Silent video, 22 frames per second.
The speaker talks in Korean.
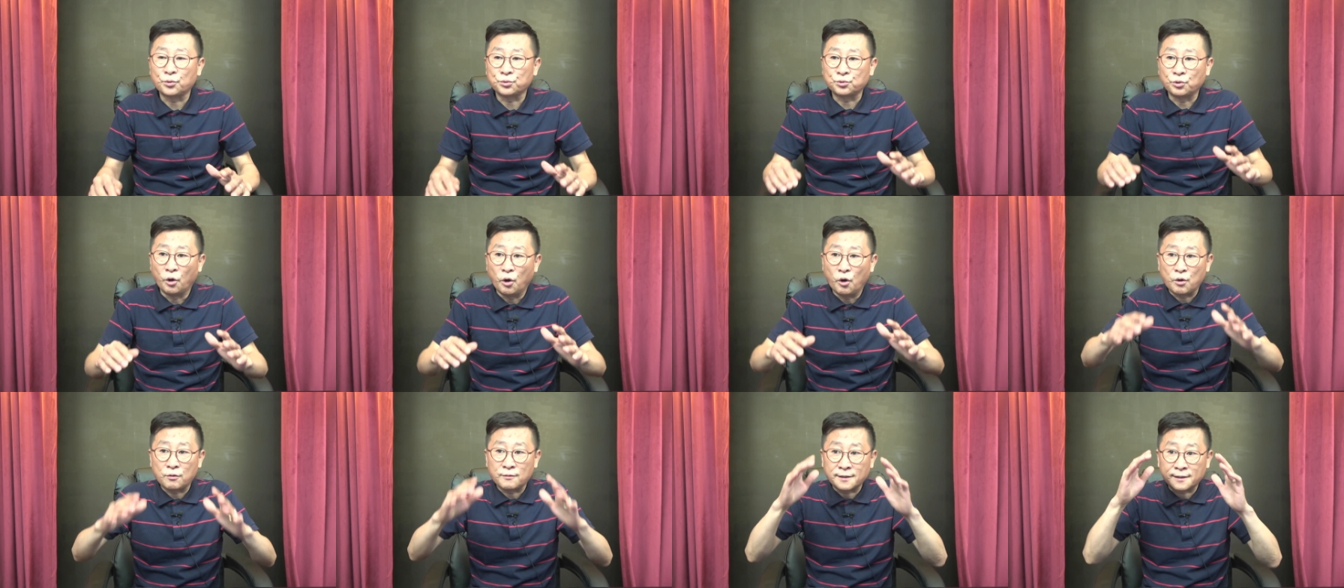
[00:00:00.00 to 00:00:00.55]

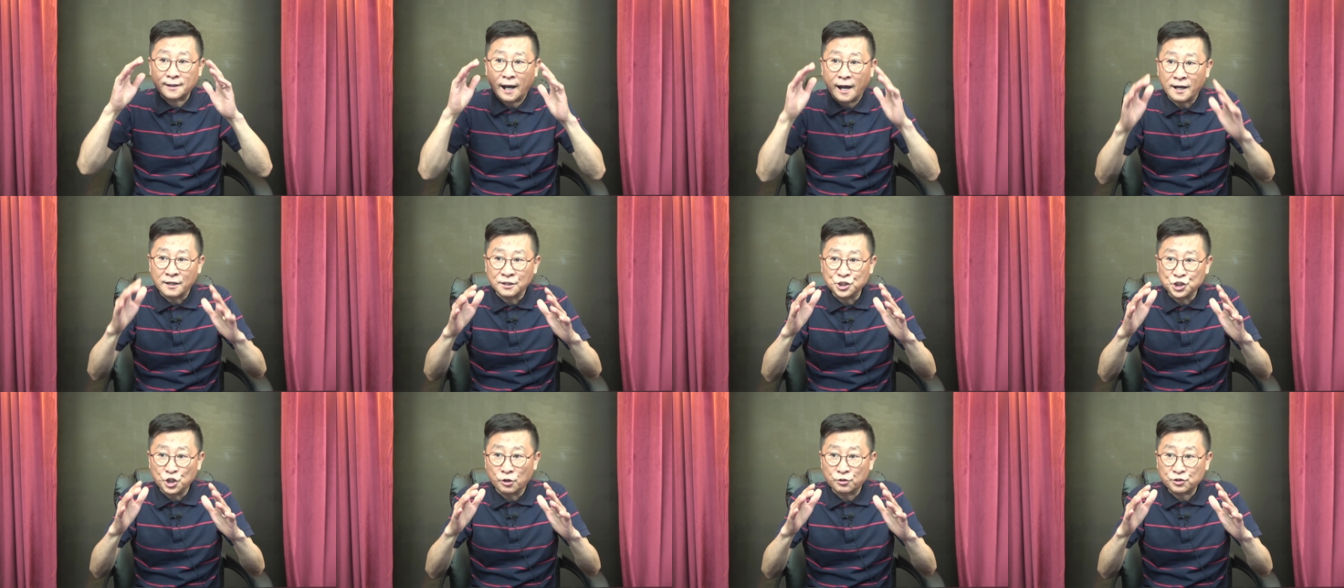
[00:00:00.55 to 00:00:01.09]
더
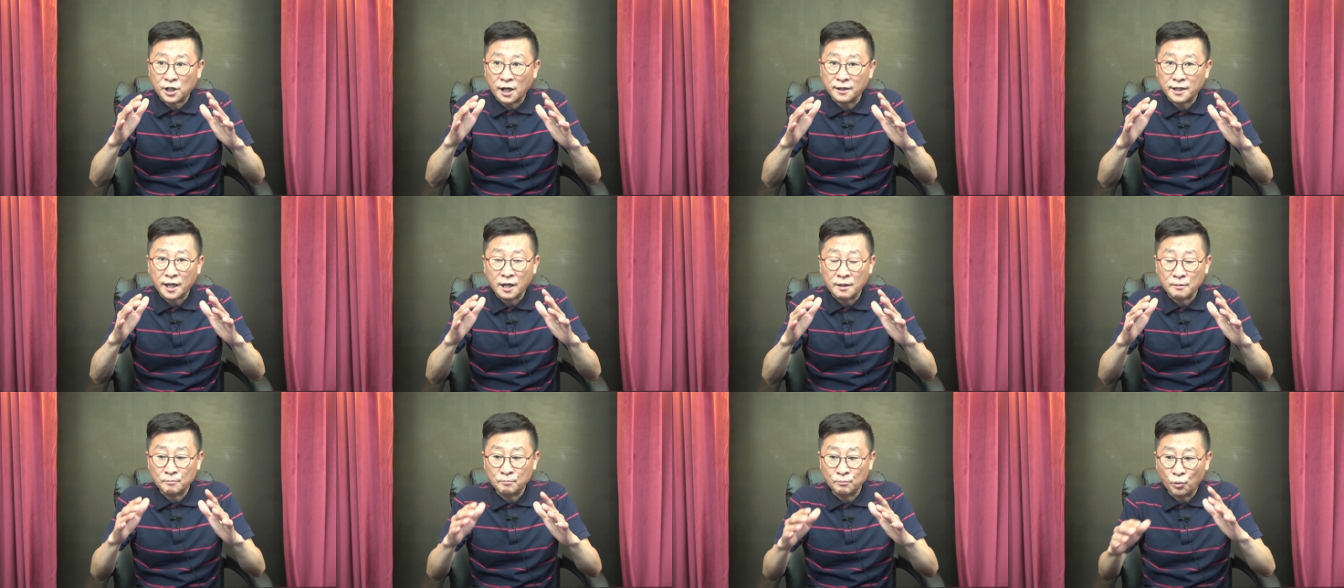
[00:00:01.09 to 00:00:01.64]

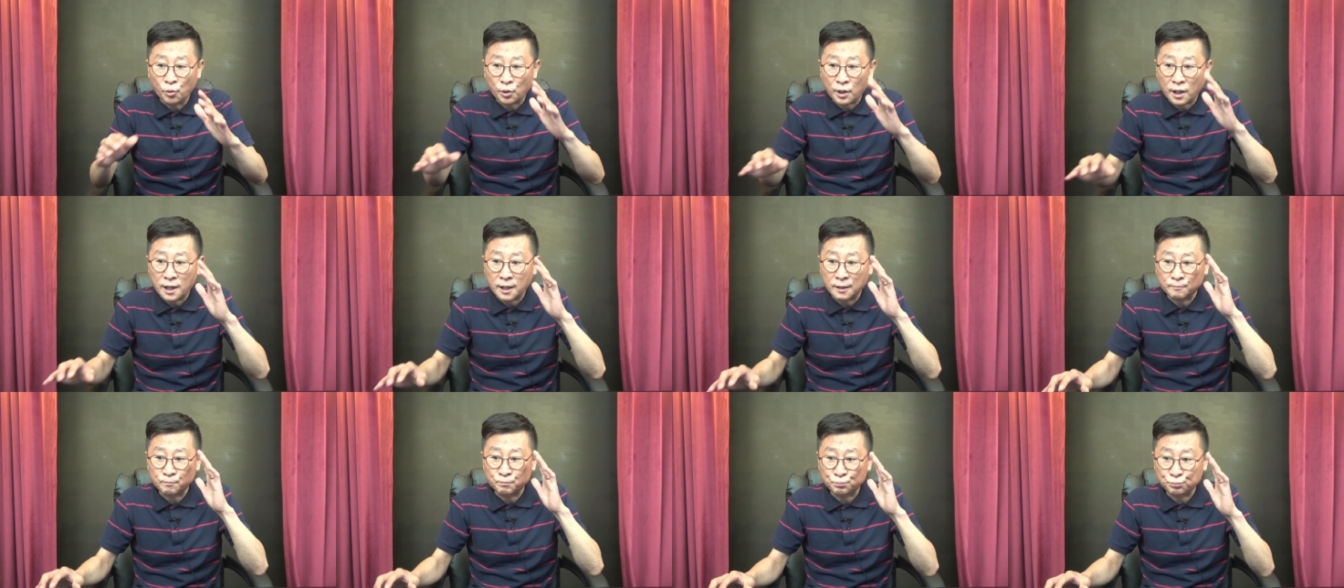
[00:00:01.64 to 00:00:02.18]
강력하게
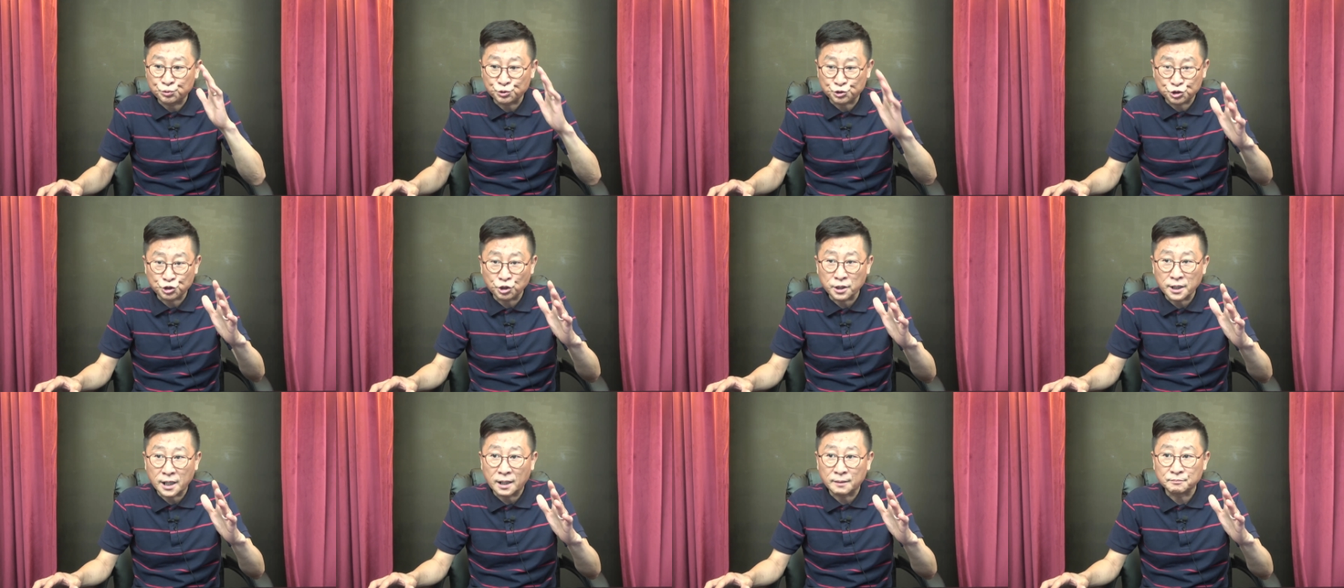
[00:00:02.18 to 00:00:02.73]

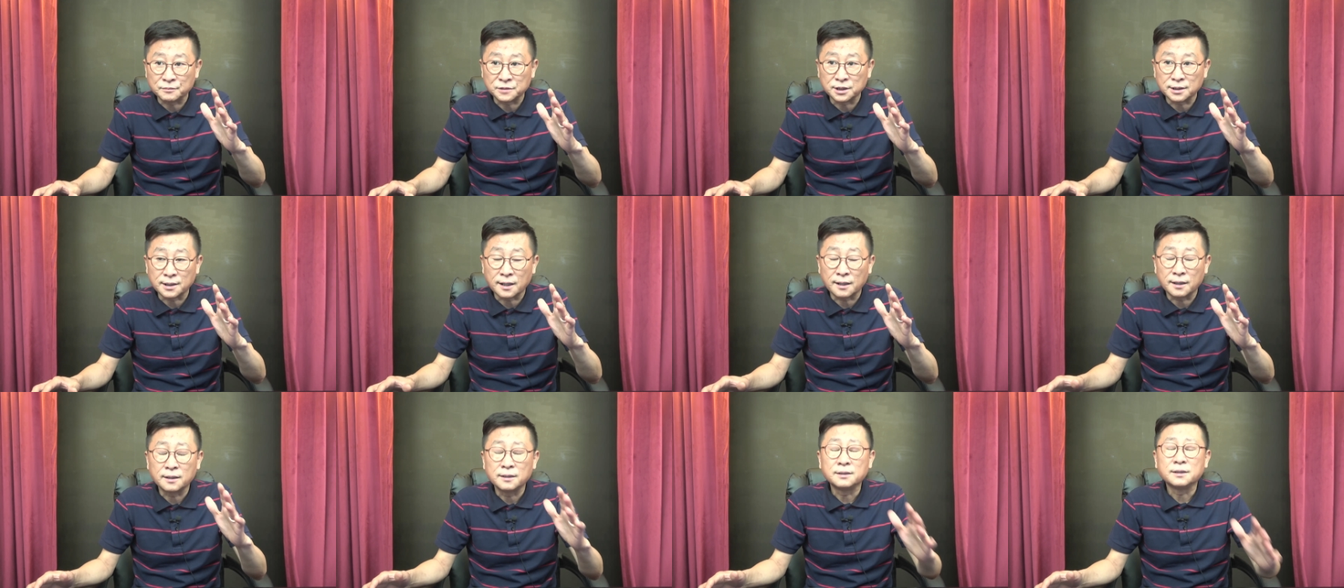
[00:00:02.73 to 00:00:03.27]
몰아붙여야
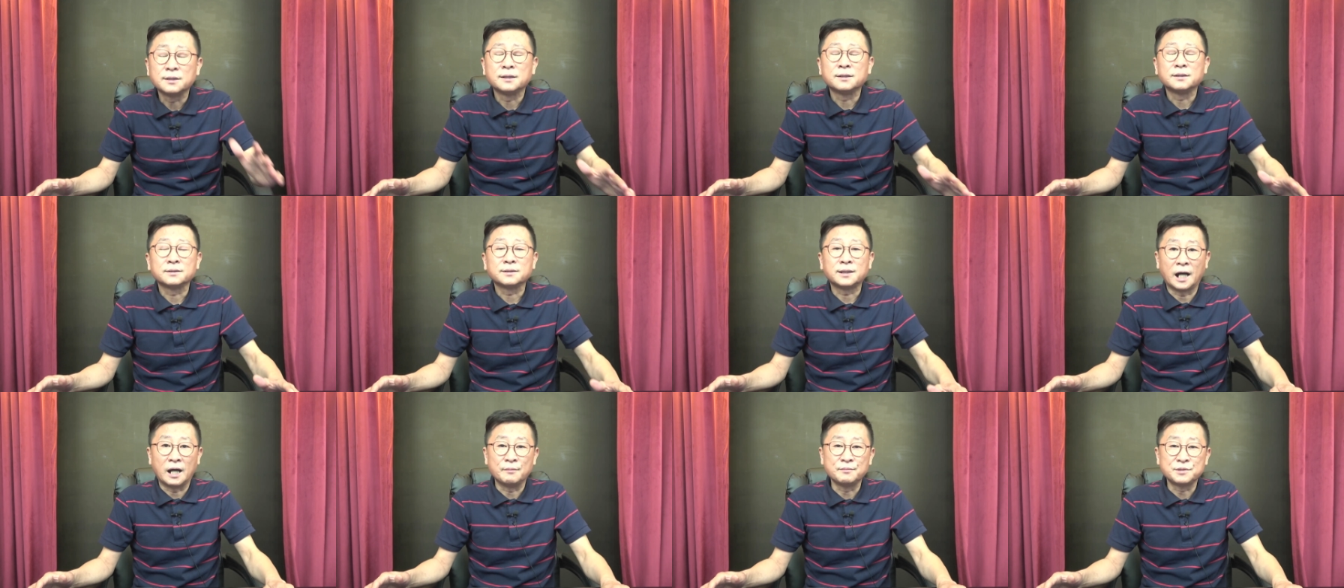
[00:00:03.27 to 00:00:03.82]
합니다.
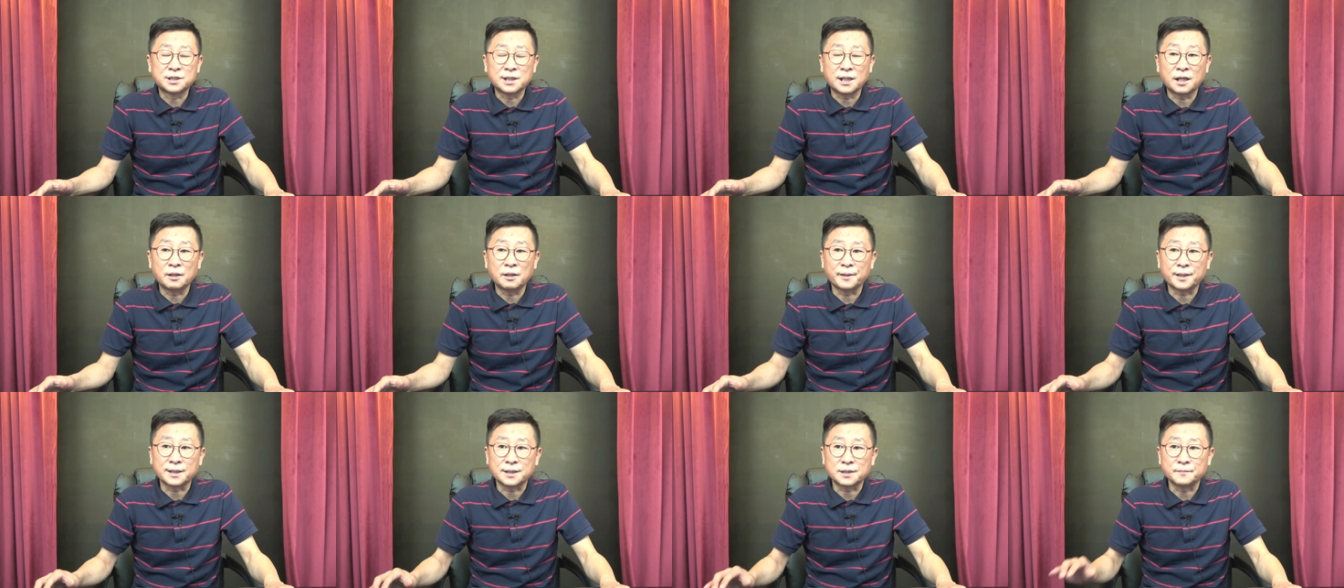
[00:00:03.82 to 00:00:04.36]
다음 시간에
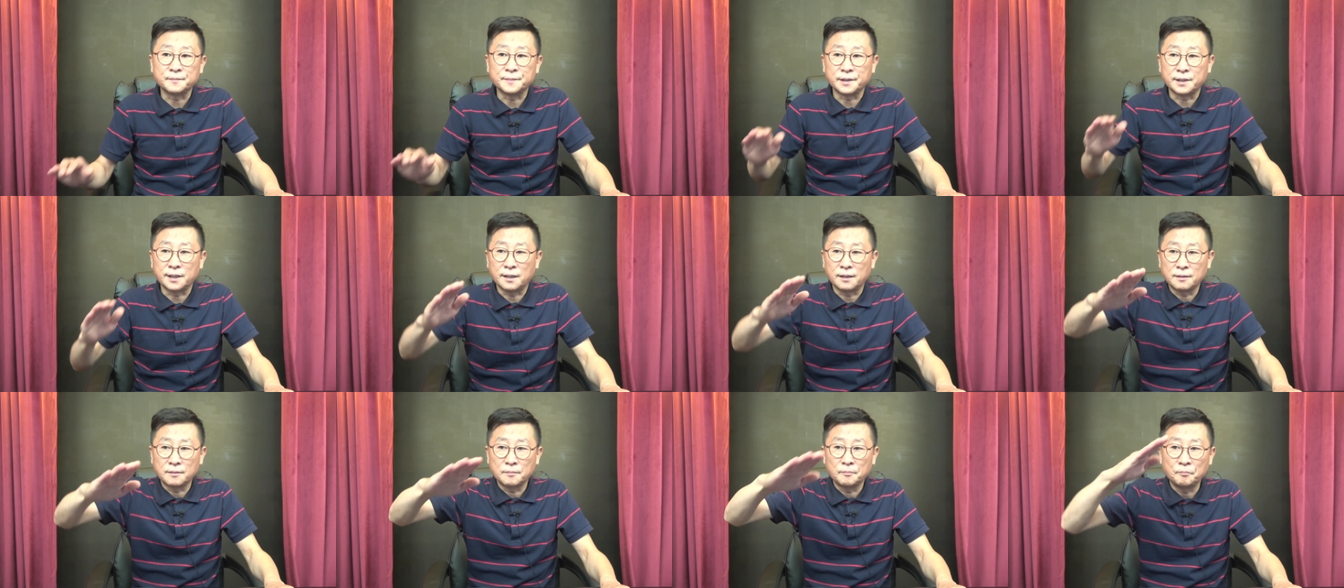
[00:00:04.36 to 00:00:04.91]

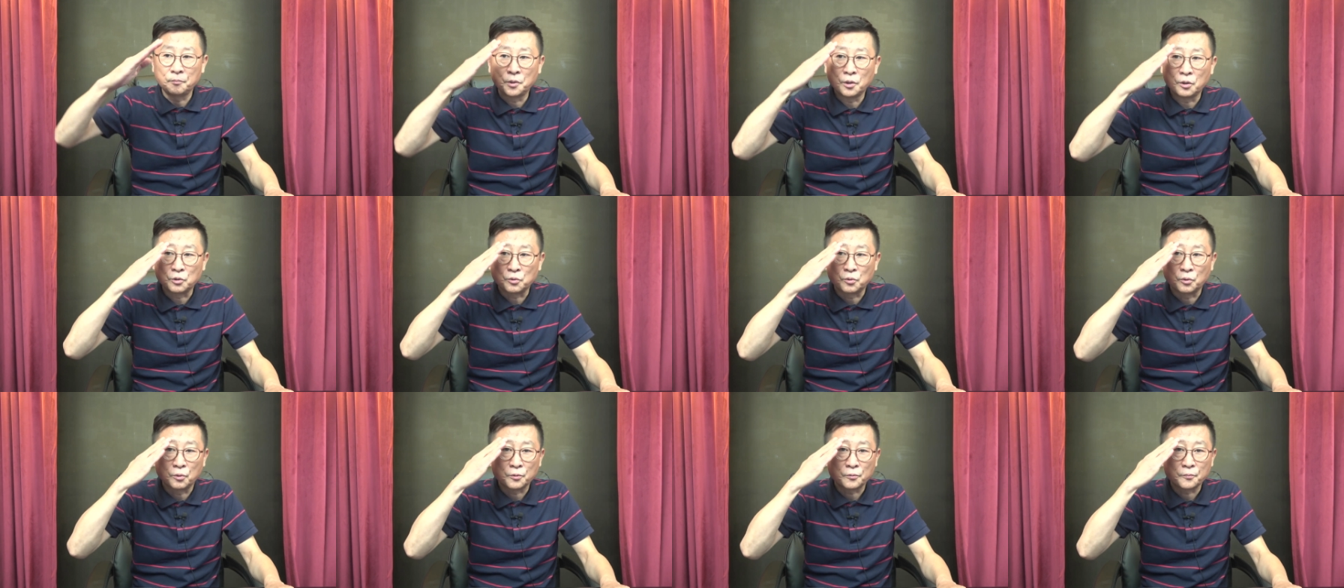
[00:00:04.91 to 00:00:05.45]
뵙겠습니다.
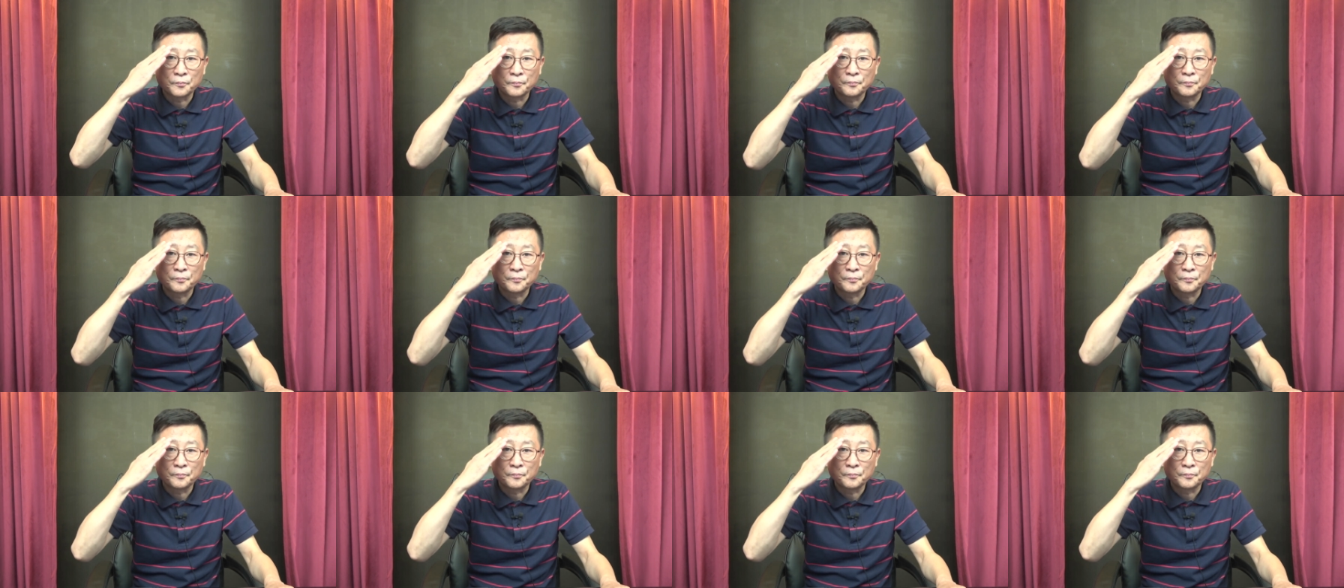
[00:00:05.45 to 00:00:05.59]
멸공